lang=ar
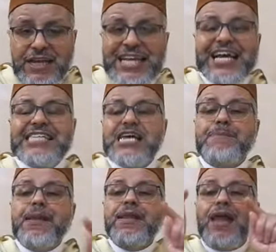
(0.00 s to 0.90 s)
كتب
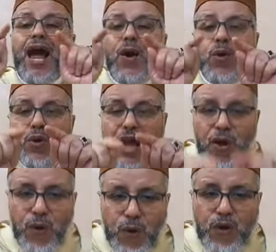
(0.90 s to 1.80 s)
الله
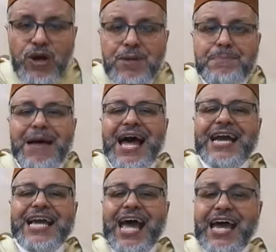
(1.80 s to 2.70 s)
له ما
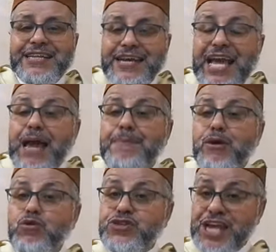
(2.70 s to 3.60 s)
كان
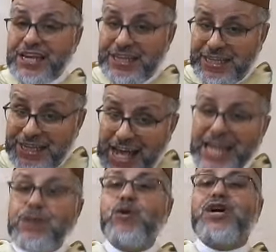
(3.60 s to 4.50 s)
يعمل صحيحا
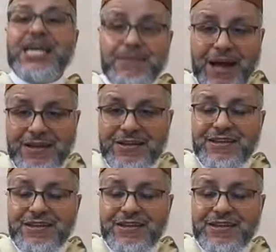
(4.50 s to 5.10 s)
مقيما